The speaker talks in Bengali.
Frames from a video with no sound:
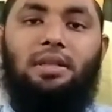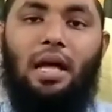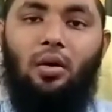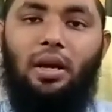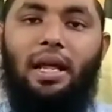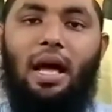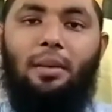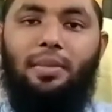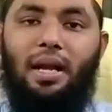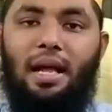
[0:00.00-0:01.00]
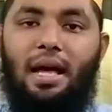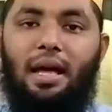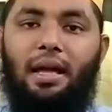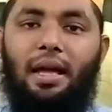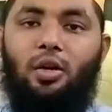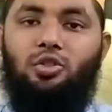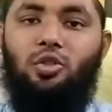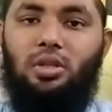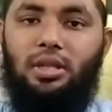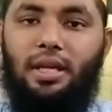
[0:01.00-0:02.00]
তাহলে আপনারা এই
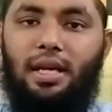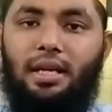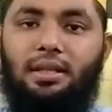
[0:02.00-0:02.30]
ওষুধটি